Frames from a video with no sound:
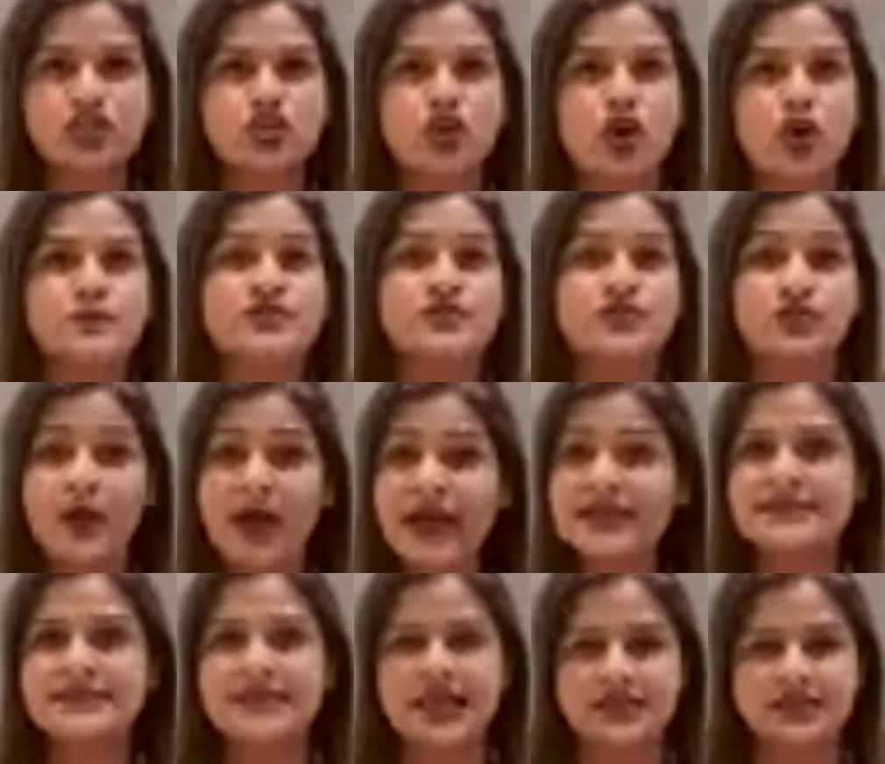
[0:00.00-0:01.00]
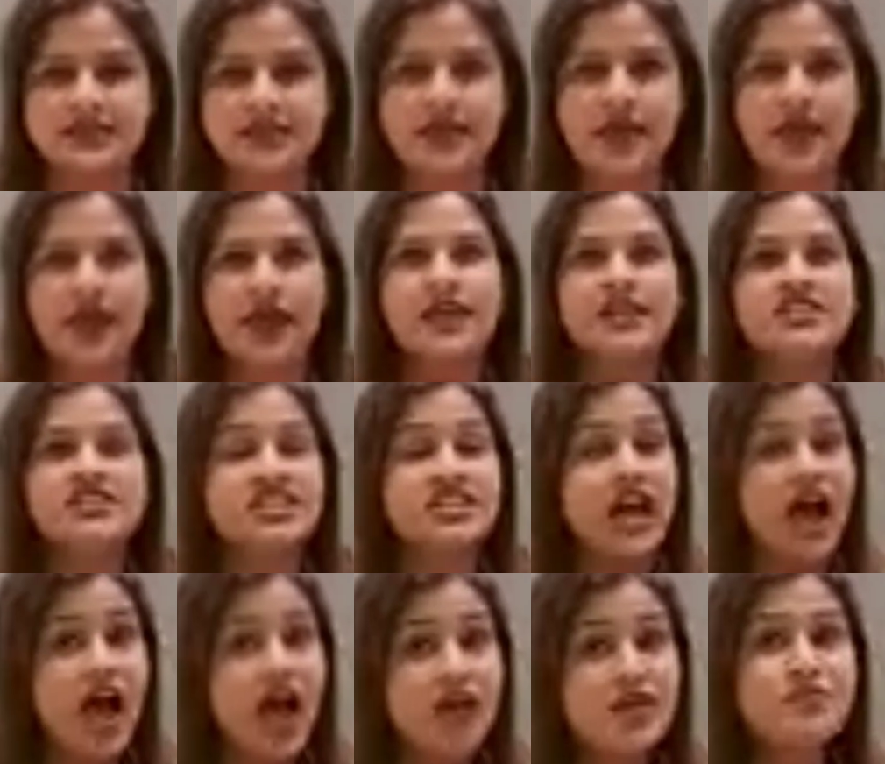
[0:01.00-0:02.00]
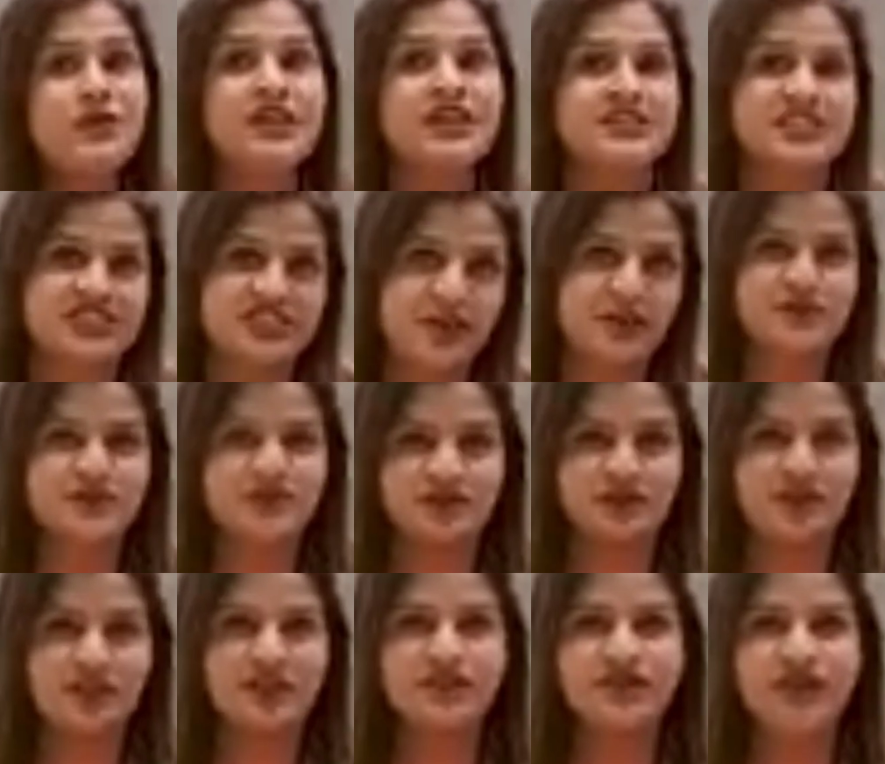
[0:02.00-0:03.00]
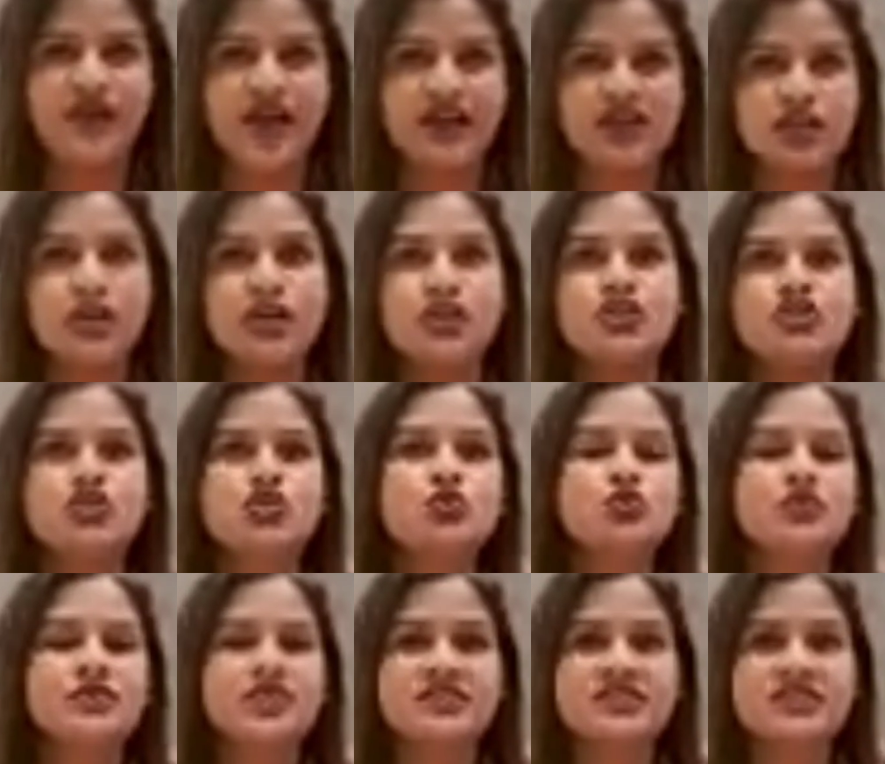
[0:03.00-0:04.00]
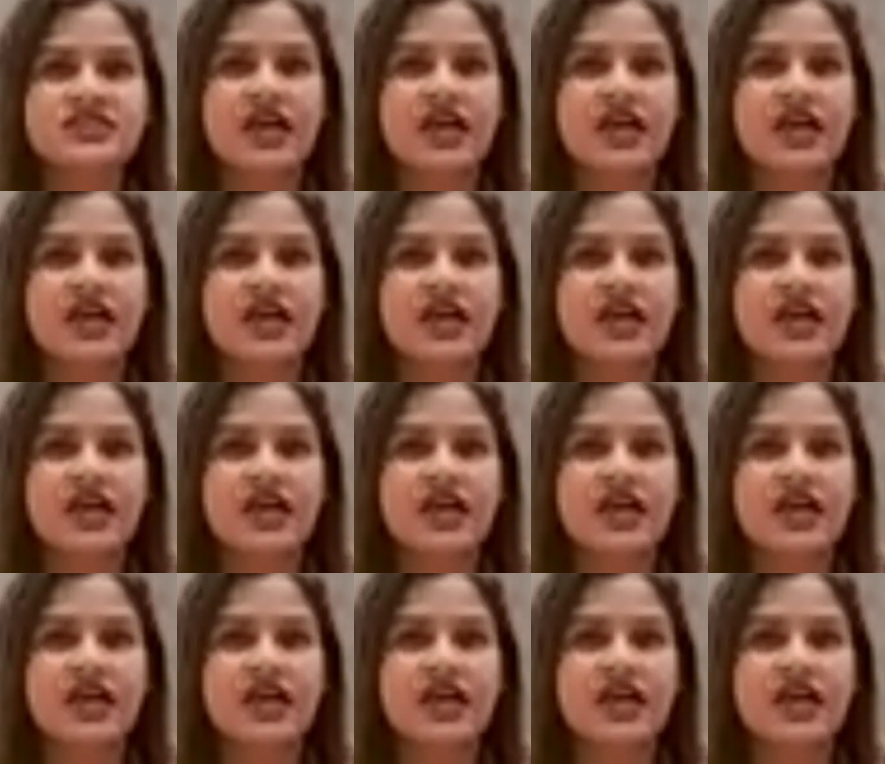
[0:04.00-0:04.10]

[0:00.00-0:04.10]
हमारा इंडिया पीएम प्राइम मिनिस्टर नरेंद्र मोदी